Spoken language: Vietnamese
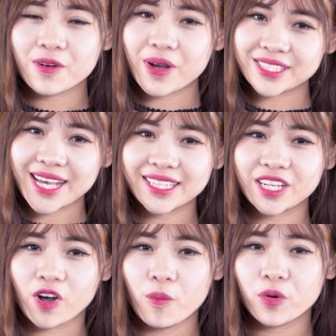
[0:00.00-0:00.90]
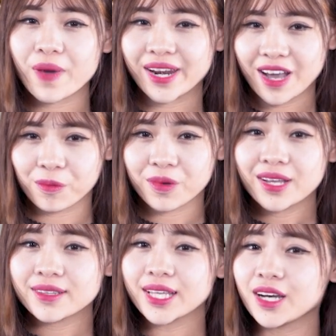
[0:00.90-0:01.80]
và ngoài ra thì có một bàn học
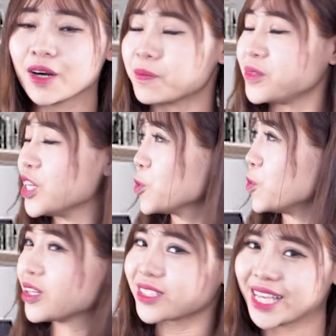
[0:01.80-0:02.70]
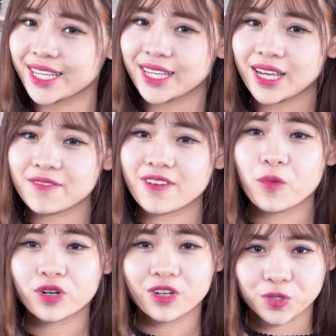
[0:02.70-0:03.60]
tích hợp trên tủ đựng sách và
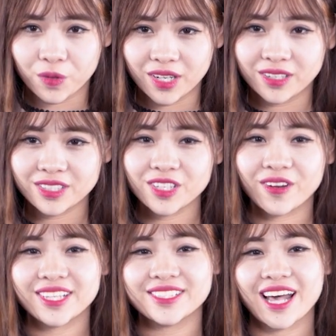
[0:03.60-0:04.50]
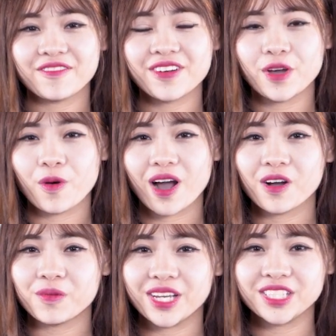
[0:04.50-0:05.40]
một cửa sổ lớn đón ánh sáng và điều hòa
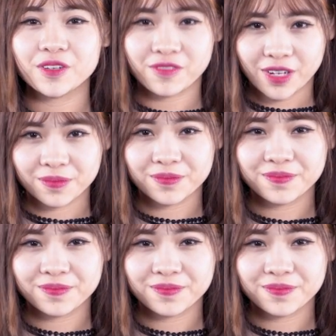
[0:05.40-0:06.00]
không khí trong phòng.